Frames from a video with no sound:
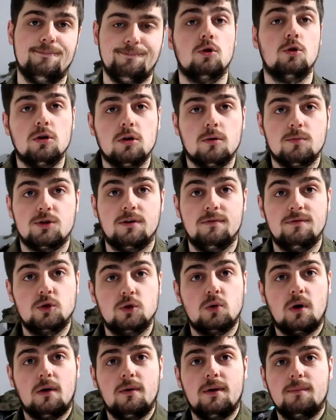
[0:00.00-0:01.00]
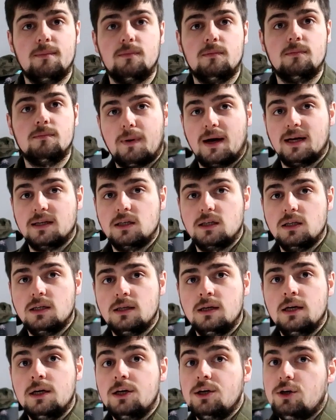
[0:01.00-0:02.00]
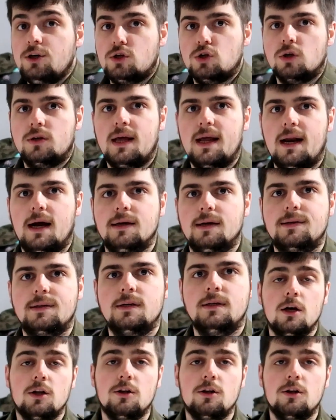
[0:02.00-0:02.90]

No dobrze, wysłałem pasy i co teraz?